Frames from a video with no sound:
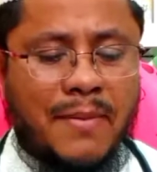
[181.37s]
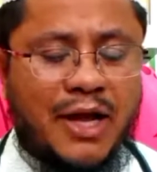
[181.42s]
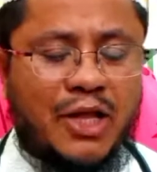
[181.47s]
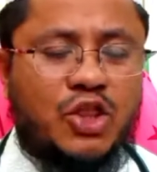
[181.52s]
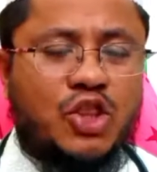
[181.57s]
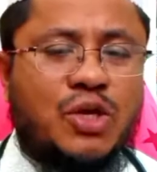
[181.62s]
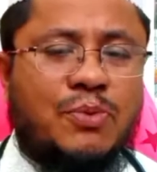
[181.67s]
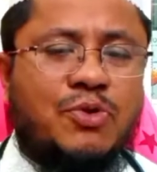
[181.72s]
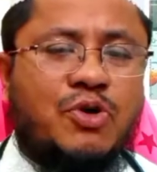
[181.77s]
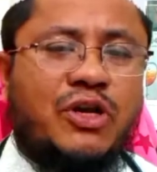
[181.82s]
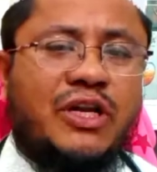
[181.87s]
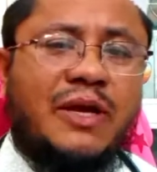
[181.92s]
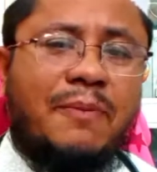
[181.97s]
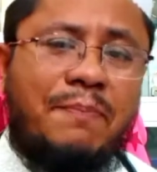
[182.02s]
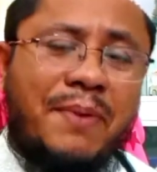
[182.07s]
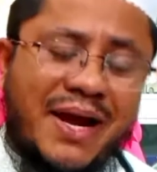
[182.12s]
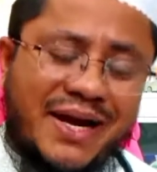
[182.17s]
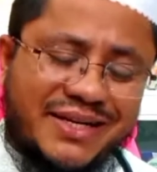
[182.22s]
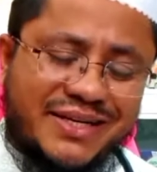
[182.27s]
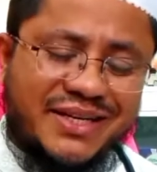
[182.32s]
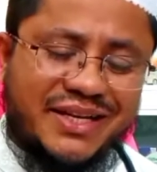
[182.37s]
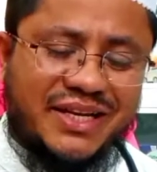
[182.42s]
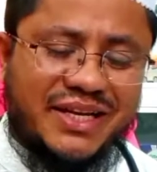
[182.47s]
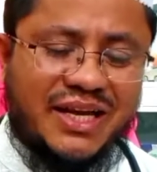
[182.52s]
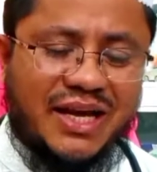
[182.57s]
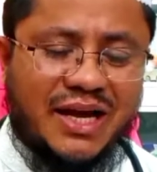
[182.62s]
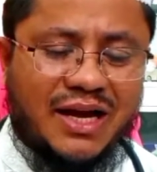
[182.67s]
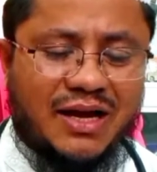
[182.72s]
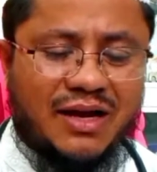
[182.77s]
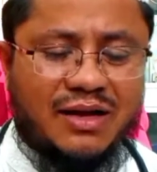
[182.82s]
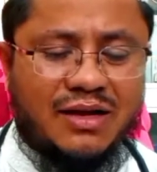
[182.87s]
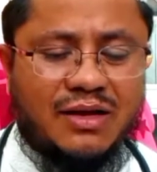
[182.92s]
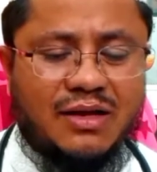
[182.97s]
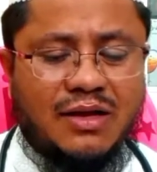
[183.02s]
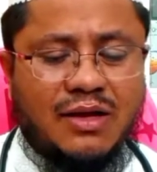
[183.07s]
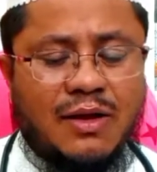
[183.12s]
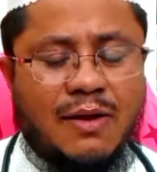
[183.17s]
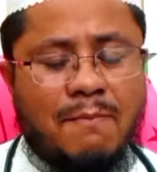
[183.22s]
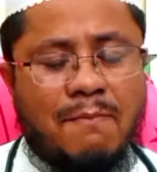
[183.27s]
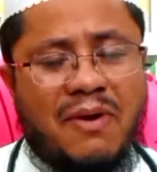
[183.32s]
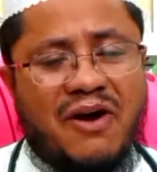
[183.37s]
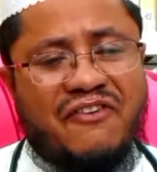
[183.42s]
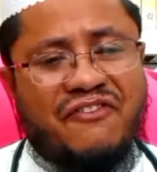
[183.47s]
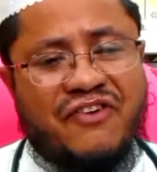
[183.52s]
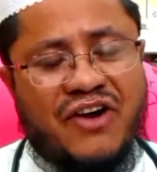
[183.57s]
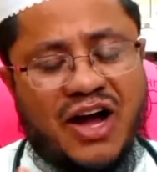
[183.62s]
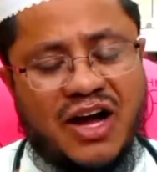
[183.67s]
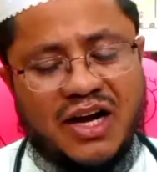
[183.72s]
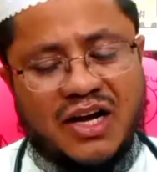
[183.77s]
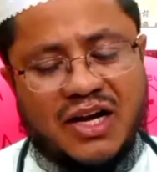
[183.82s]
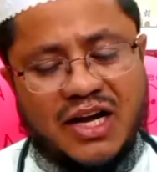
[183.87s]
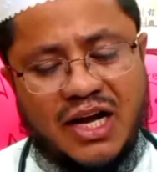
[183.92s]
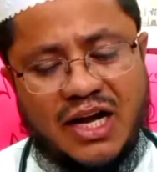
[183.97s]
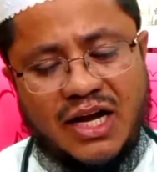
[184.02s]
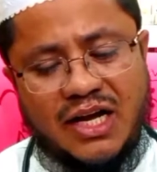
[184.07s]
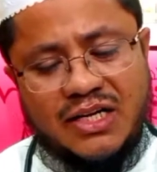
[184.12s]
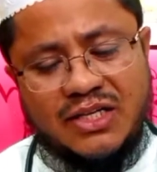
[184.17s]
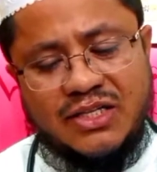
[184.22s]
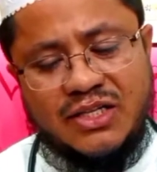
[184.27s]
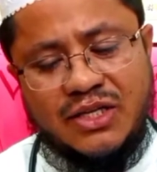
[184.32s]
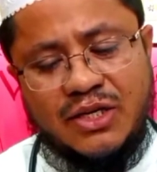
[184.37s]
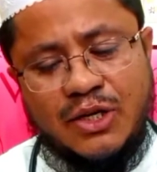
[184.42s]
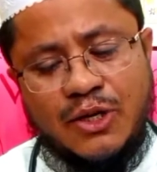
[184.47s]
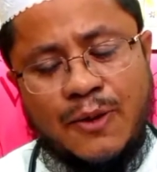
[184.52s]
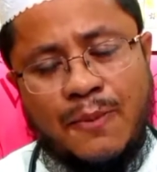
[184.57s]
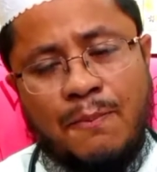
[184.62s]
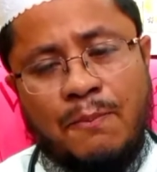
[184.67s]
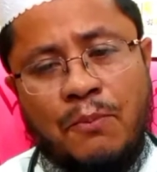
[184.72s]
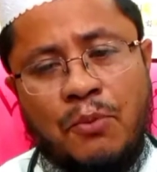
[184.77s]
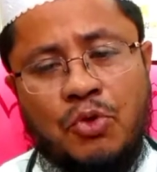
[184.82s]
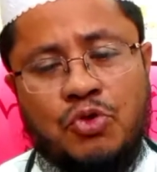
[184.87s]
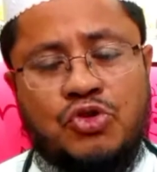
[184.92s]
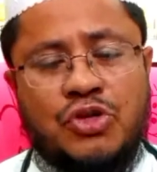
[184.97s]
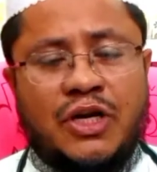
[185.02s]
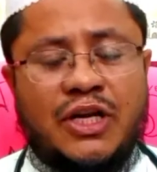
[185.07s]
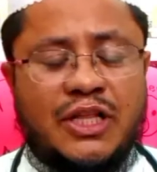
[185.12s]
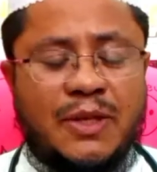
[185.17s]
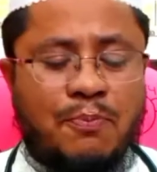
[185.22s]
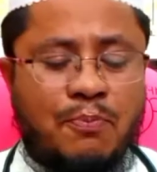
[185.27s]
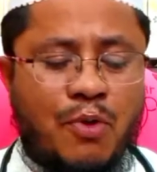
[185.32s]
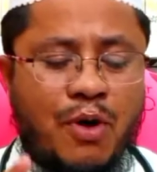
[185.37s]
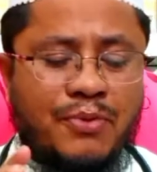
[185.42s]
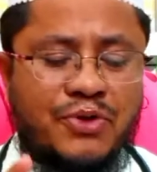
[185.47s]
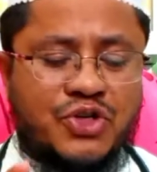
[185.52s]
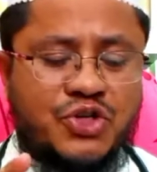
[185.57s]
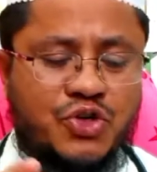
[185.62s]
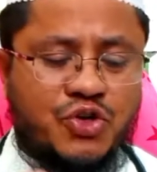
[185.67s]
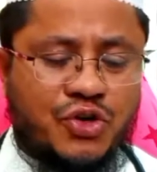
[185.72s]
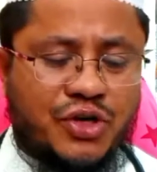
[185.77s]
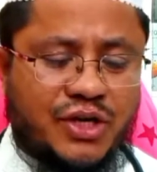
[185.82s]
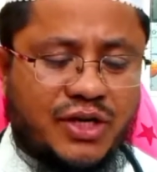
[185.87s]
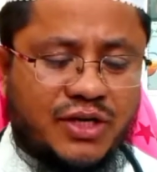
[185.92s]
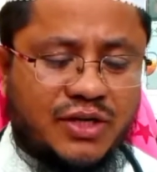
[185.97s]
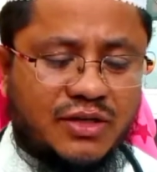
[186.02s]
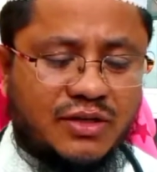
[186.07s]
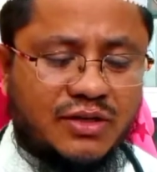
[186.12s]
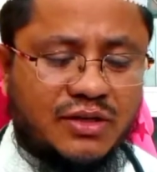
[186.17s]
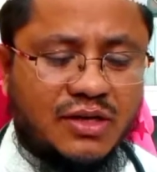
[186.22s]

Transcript: মাধ্যমে অনেক ব্যাকটেরিয়া বা ফাঙ্কাস মূত্রনালীতে প্রবেশ করে